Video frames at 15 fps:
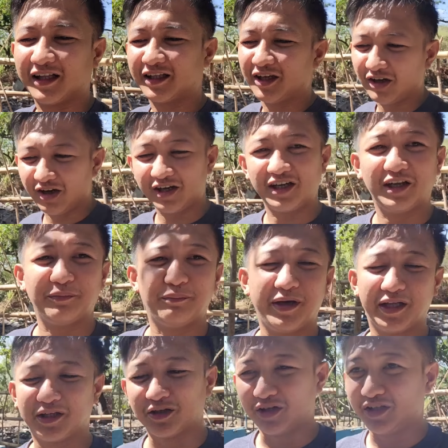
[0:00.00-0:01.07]
kayo
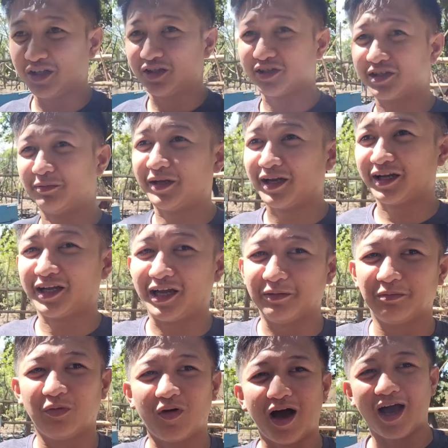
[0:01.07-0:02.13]
ini-invite ko dito sa Barangay
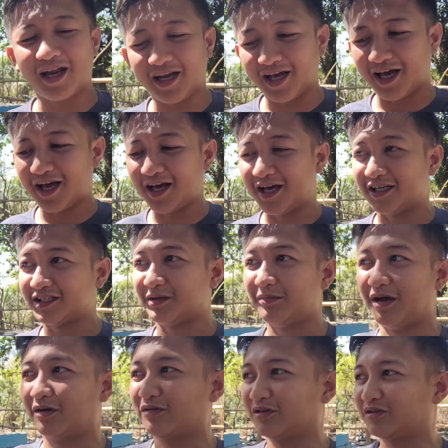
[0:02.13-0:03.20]
Bukana ah, sa
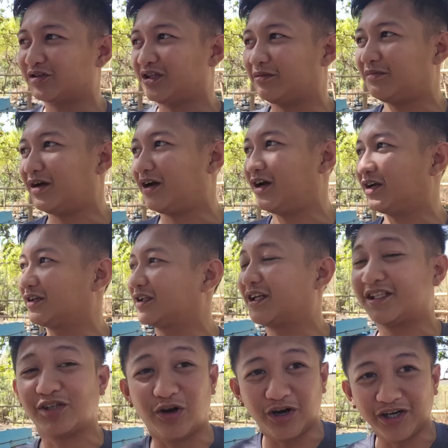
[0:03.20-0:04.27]
mga gusto niya
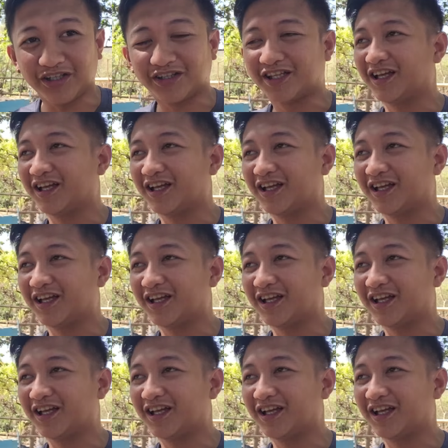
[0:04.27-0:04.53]
mag-resort.